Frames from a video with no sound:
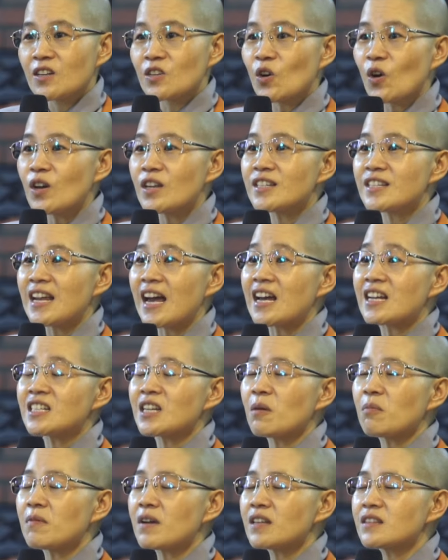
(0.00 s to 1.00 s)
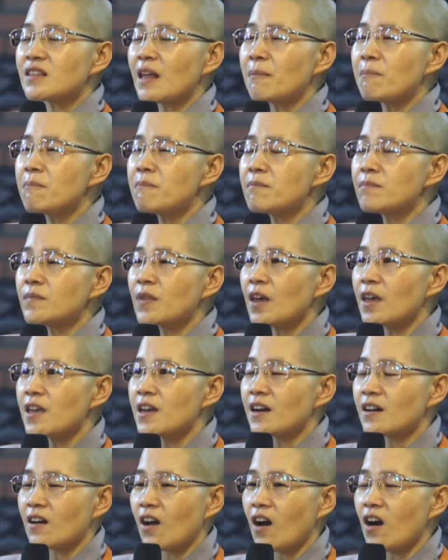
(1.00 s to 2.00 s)
rồi săn sóc cái tâm
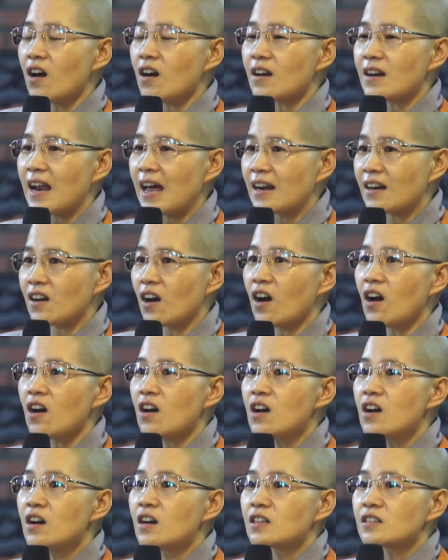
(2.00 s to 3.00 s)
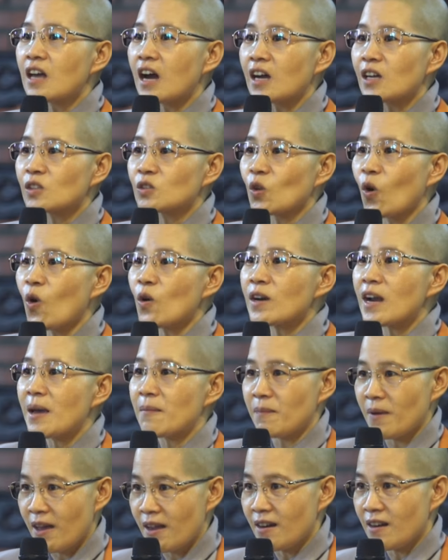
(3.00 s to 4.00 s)
thiền đó lành đó thật tốt
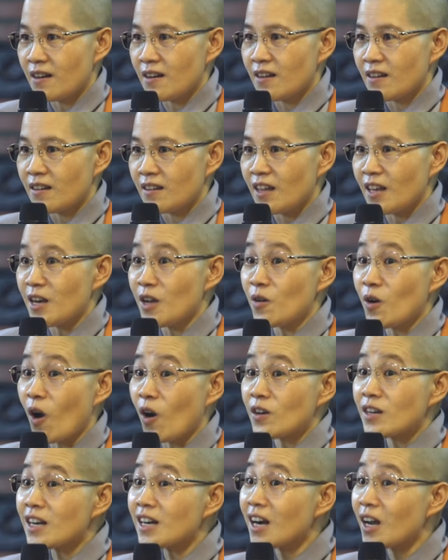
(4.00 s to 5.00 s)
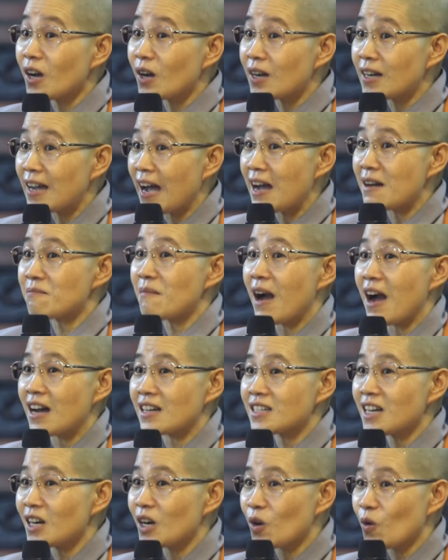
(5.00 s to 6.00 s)
đẹp lên thì điều đó rất là căn
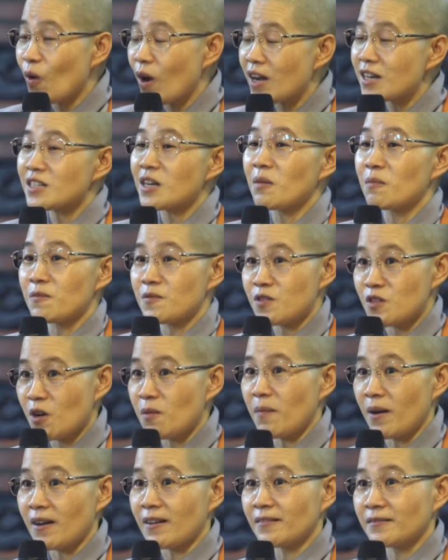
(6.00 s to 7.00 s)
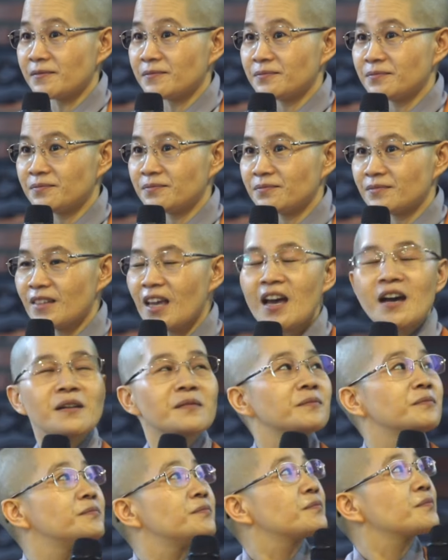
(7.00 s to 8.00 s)
bản rất là quan trọng cho mình nghe
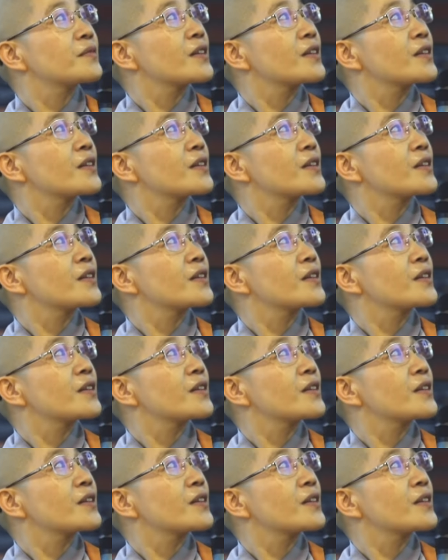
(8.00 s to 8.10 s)
không